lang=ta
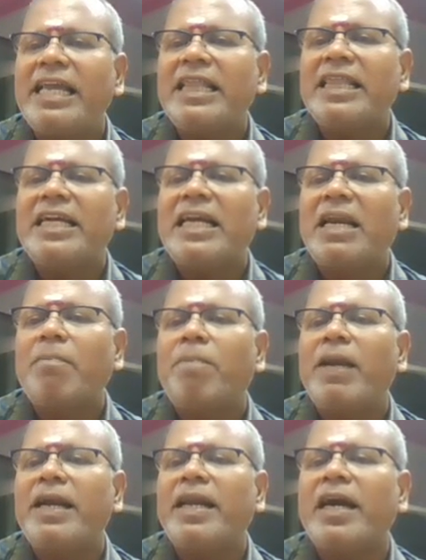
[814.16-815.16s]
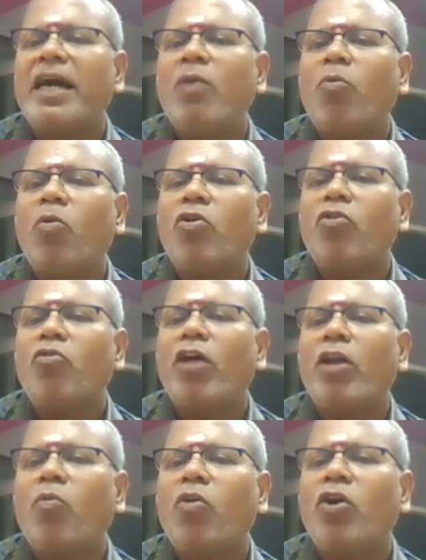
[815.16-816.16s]
இந்த ட்ரிப்ளெட்டுகள்
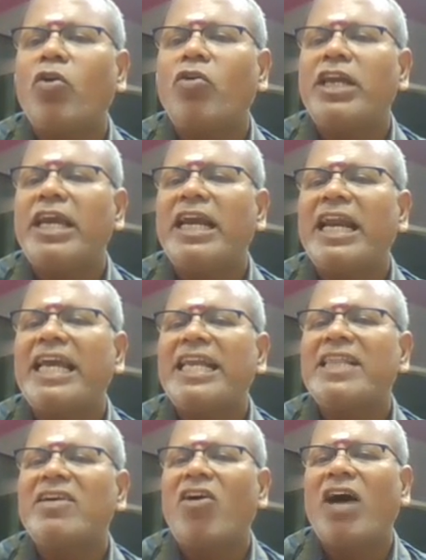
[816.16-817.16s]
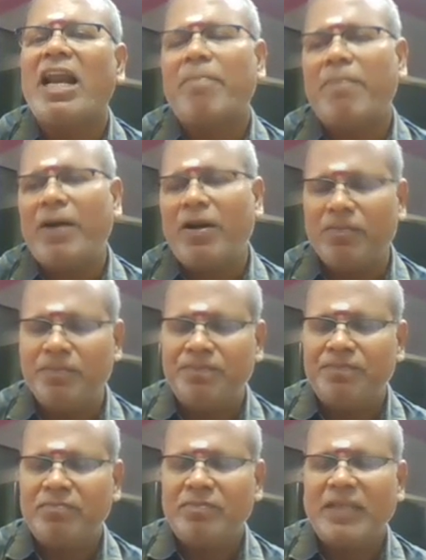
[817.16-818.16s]
ஒன்றுடன் ஒன்று இணைந்து காணப்படும்
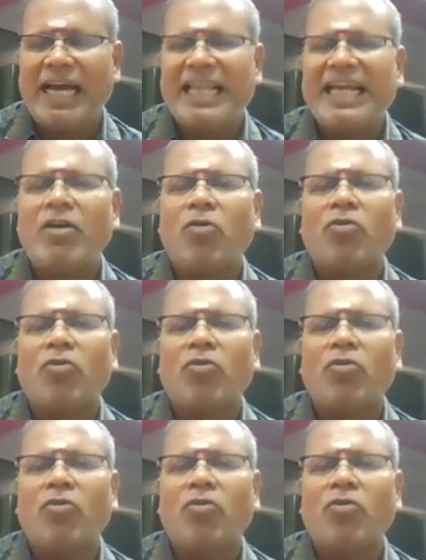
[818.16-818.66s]
அதான் இங்கே